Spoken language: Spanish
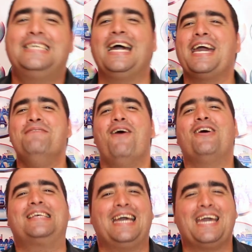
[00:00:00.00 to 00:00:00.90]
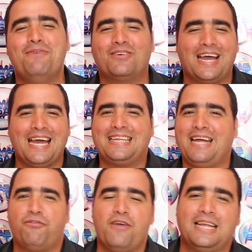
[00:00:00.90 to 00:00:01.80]
Seguimos, seguimos en
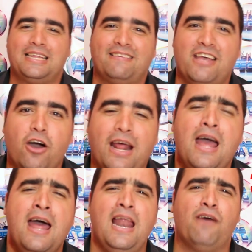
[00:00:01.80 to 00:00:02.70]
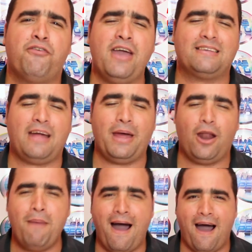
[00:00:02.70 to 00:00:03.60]
esta fiesta, señores, la fiesta de
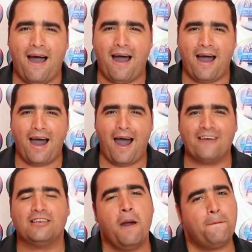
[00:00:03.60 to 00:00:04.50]
lo más